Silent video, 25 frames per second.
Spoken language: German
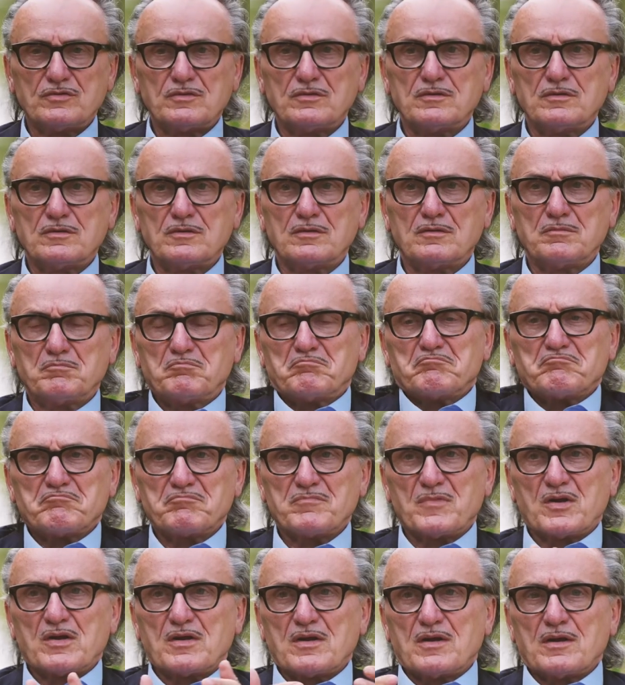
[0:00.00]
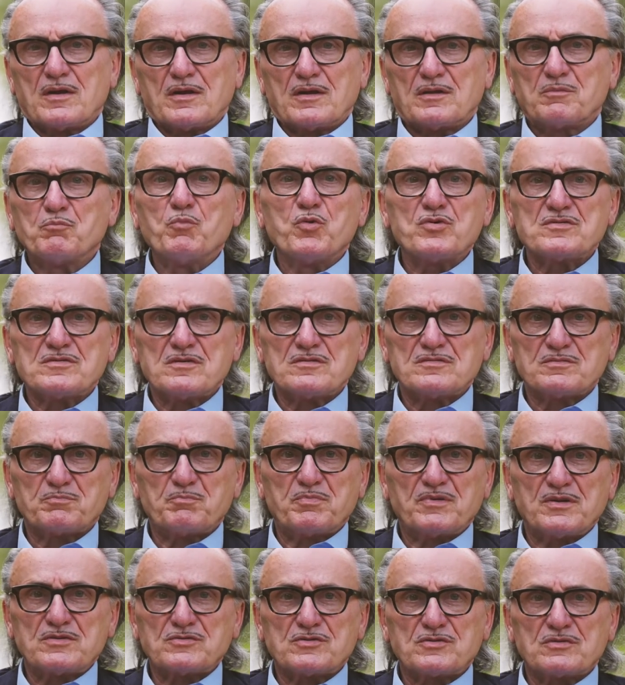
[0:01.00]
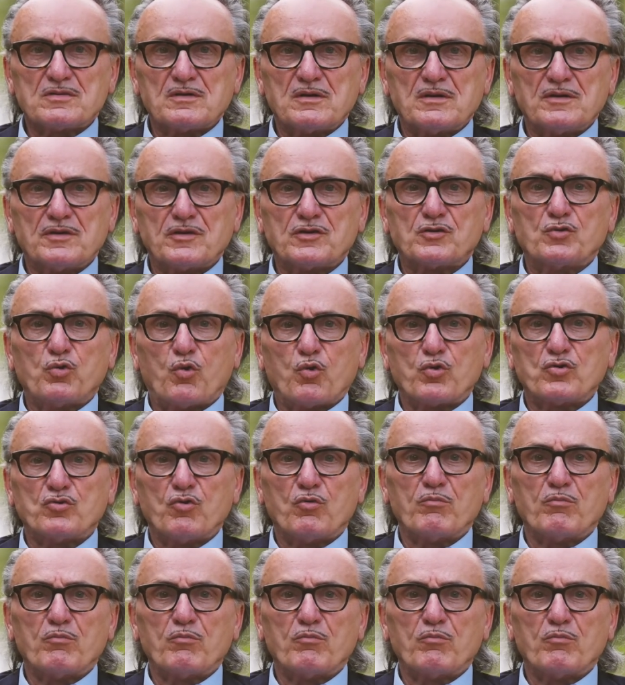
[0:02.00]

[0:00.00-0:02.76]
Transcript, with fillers: äh, ich muss es, bis ich tot